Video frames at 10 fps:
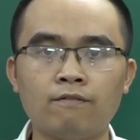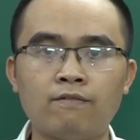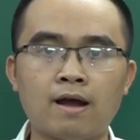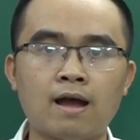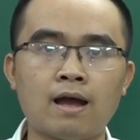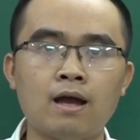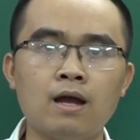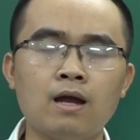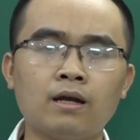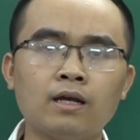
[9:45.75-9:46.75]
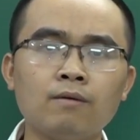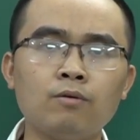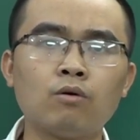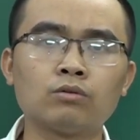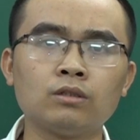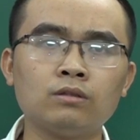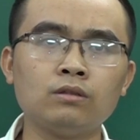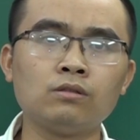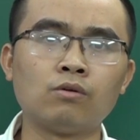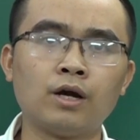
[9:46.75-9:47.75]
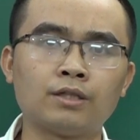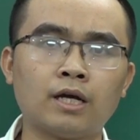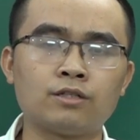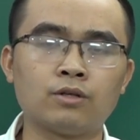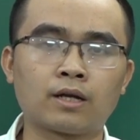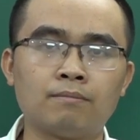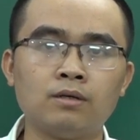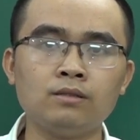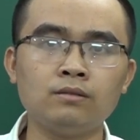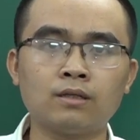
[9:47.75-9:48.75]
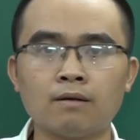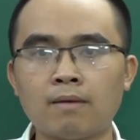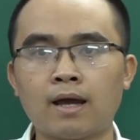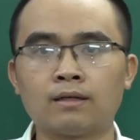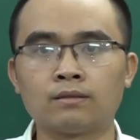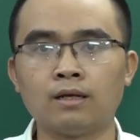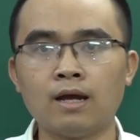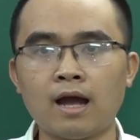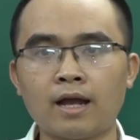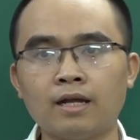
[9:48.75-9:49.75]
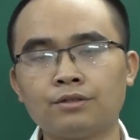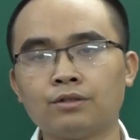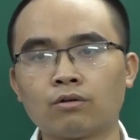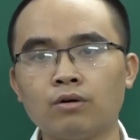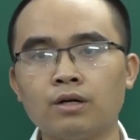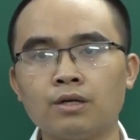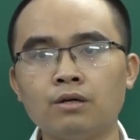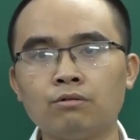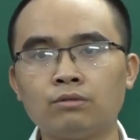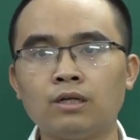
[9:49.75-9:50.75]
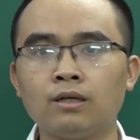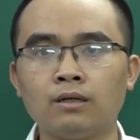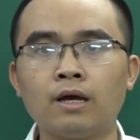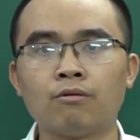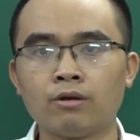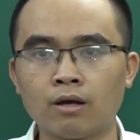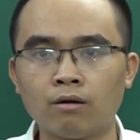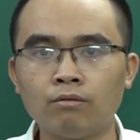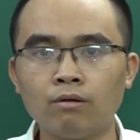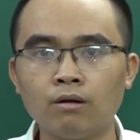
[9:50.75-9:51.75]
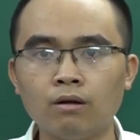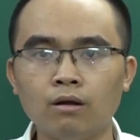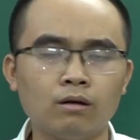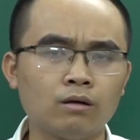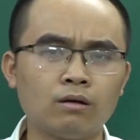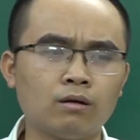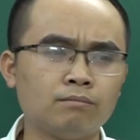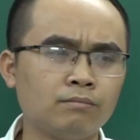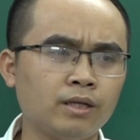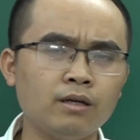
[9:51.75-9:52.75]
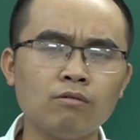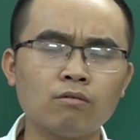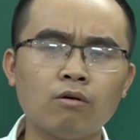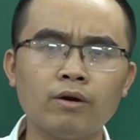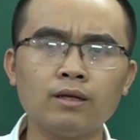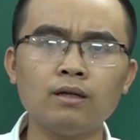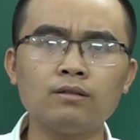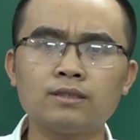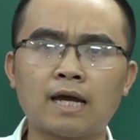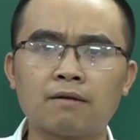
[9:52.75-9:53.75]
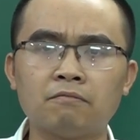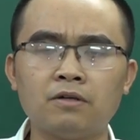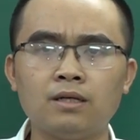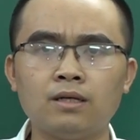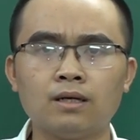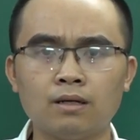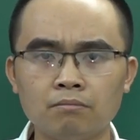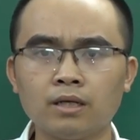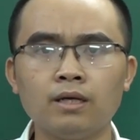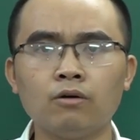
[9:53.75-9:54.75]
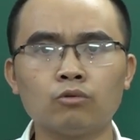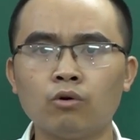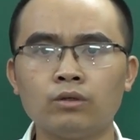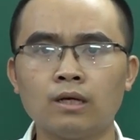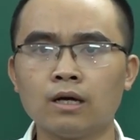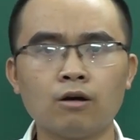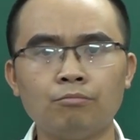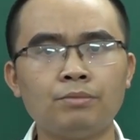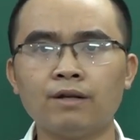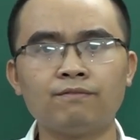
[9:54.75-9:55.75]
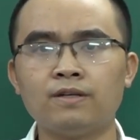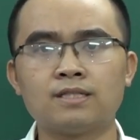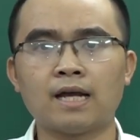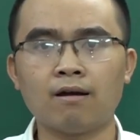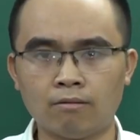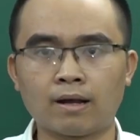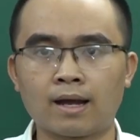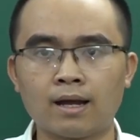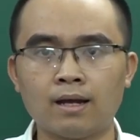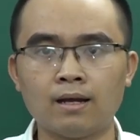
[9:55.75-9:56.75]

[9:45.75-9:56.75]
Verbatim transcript: Và cái cấp độ thứ tư của người thầy truyền cảm hứng, các bạn ai đã từng có người yêu thì đều hiểu. Ờ, mình yêu cô ấy đơn giản vì mình yêu thôi, không biết vì sao cả.